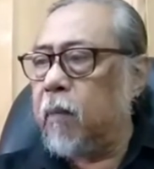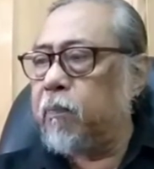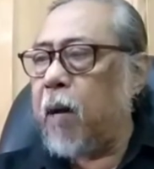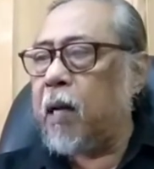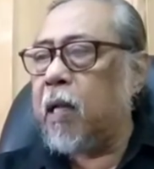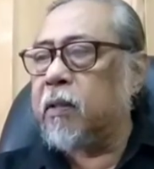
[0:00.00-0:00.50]

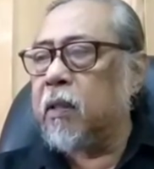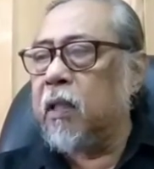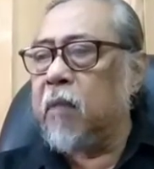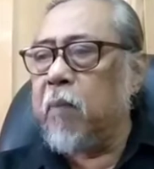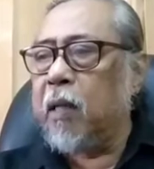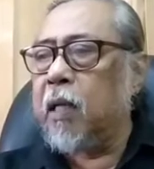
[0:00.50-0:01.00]
para
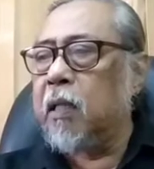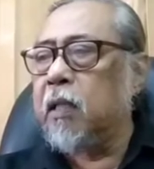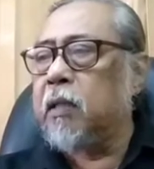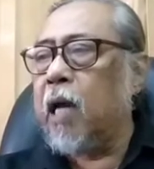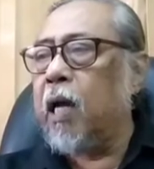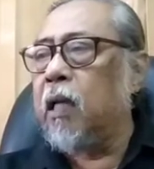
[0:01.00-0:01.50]
seniman dan
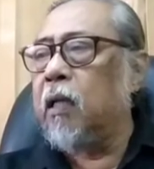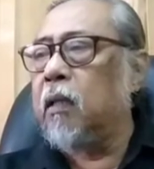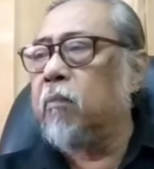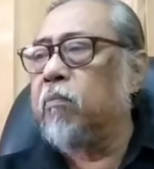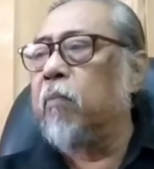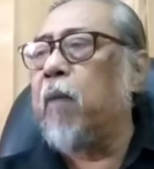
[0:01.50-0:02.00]
desain
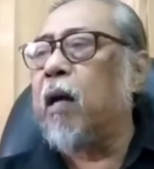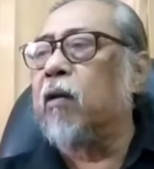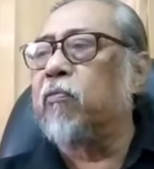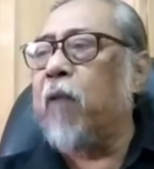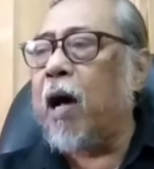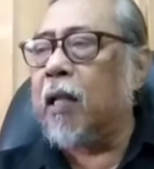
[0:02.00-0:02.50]

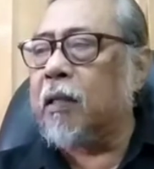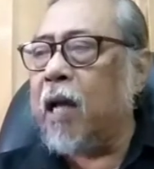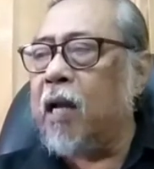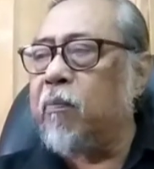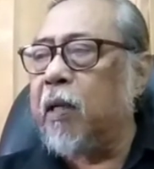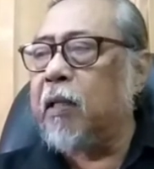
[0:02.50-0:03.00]

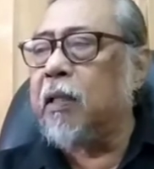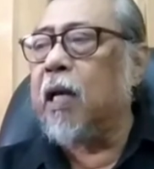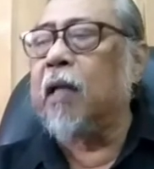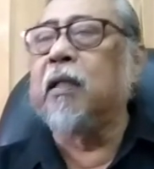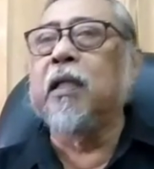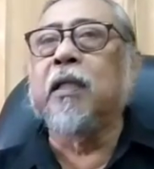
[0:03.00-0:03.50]
memanfaatkan media
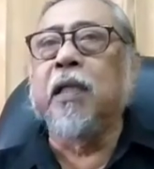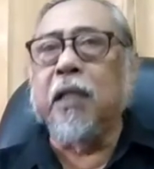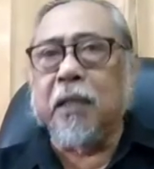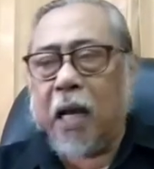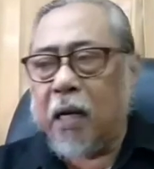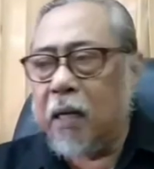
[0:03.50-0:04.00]

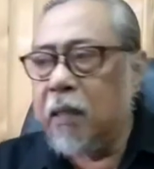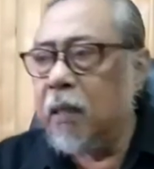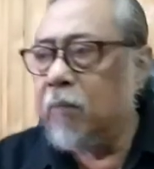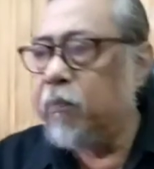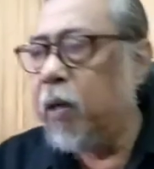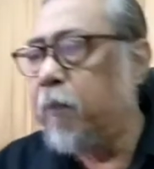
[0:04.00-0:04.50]
digital
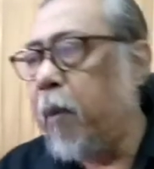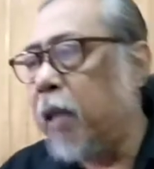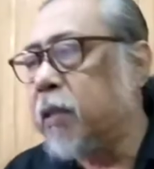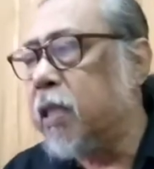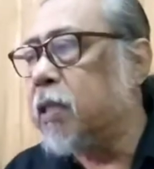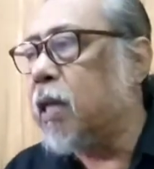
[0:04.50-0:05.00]

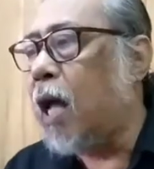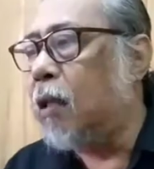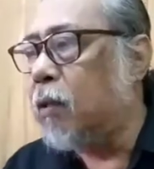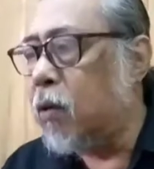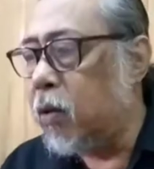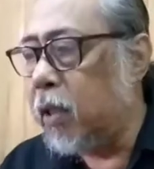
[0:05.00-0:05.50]
berbasis
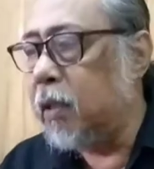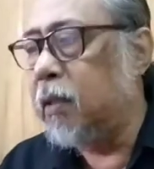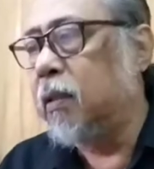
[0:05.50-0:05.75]
Android